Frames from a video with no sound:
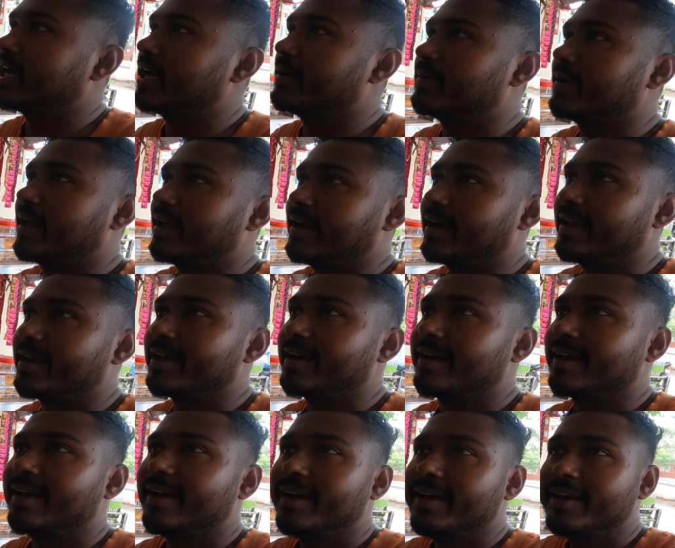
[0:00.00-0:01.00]
चाय बनाइए ठीक
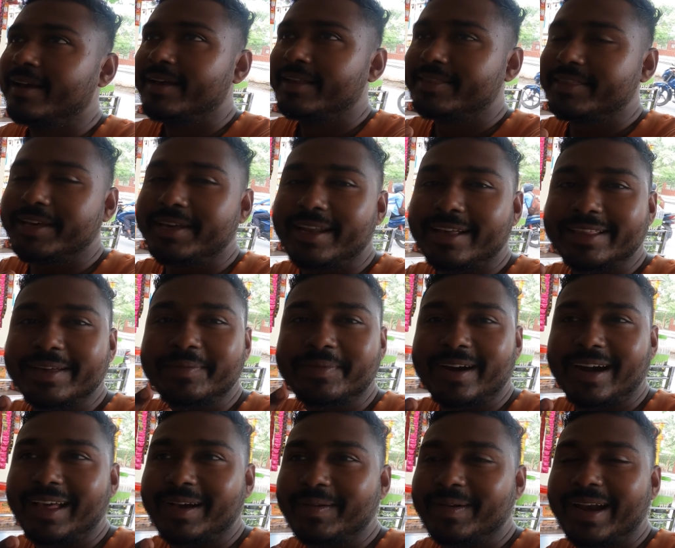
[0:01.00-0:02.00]
है तीन एकदम
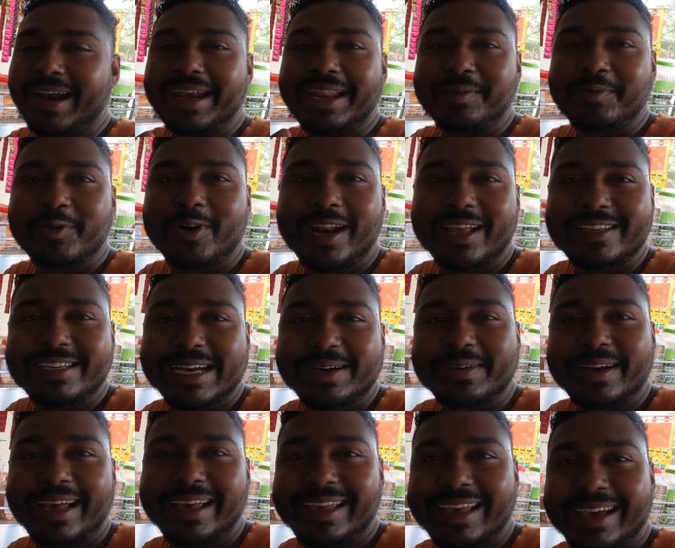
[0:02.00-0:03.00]
कड़क वाला नींबू वाला चाय
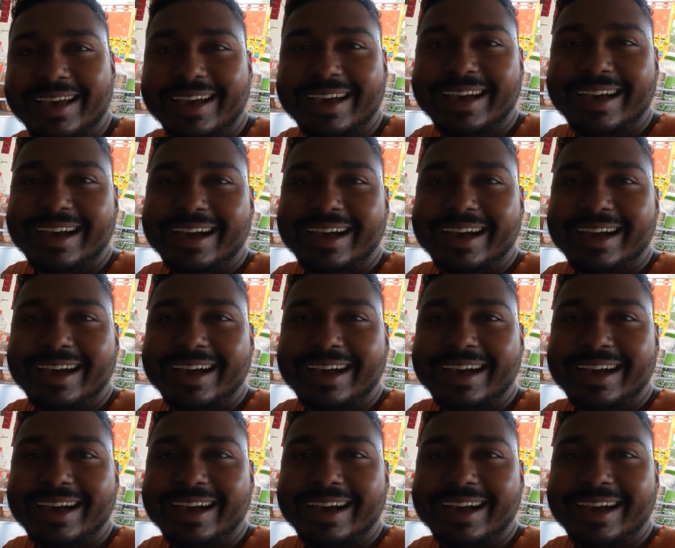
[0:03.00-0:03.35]
बनाइए